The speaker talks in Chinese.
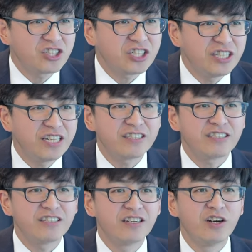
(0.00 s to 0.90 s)
己内
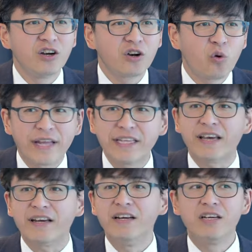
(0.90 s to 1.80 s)
心观
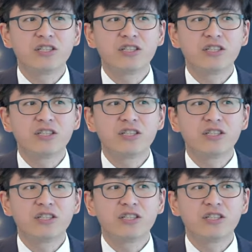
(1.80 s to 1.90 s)
念，